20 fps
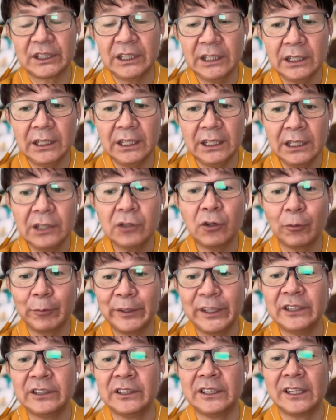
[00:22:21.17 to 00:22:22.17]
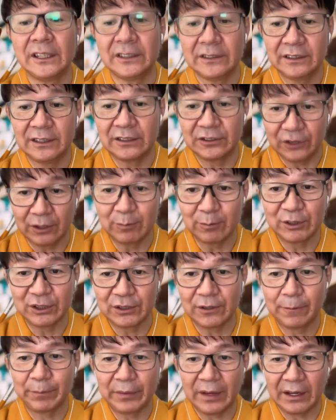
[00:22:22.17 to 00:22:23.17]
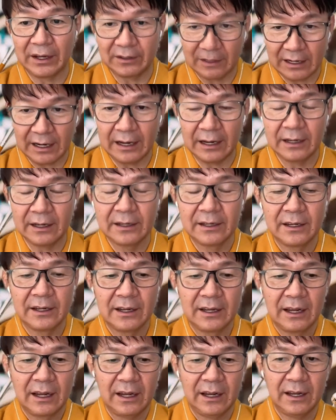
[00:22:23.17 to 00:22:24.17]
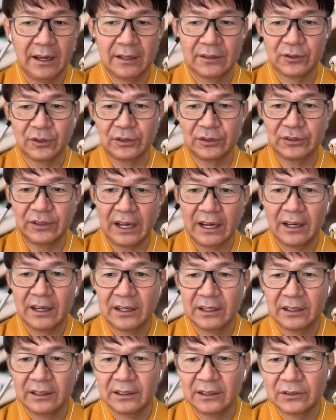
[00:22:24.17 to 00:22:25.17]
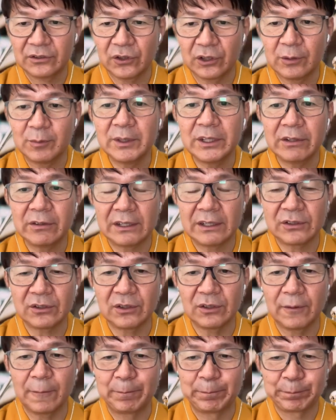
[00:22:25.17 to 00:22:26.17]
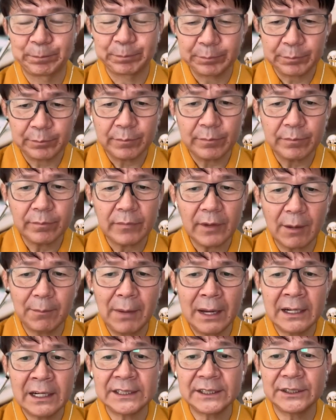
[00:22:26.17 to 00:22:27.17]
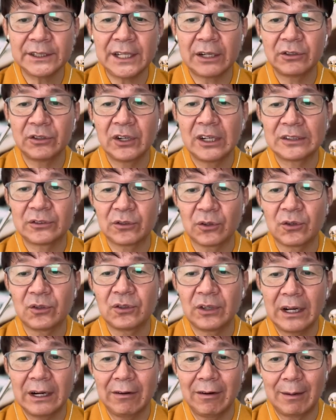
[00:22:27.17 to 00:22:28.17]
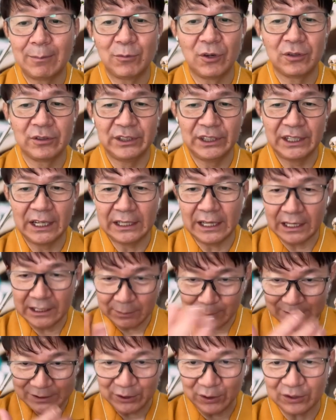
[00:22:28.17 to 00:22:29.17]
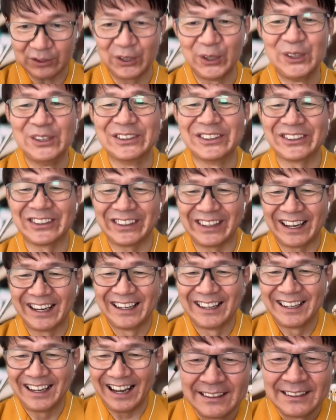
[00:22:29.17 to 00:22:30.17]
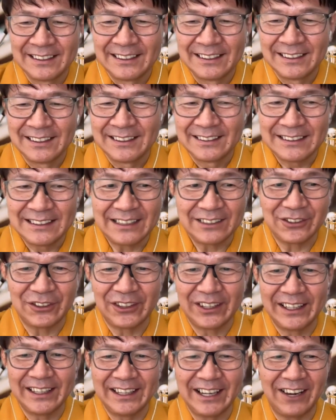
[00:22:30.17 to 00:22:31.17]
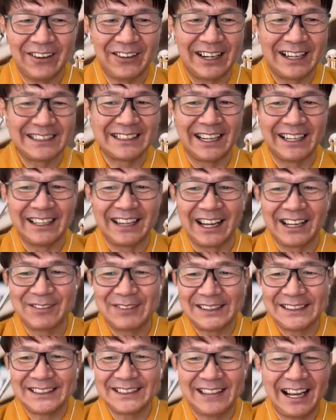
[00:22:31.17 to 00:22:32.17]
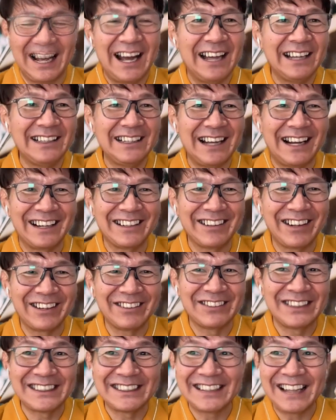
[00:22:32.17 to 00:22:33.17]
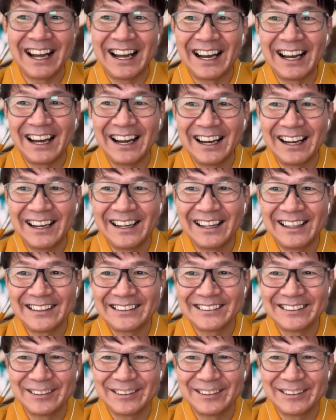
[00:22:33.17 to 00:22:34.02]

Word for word: い い, いいコミュニティですよ、もちろん。あの、はい、えー、そういうね、そういう意味ではそのマイナスになるようなところからはもう逃げていきましょうということで、はい、じゃあこの辺で終わらせていただきます。はい、ありがとうございました。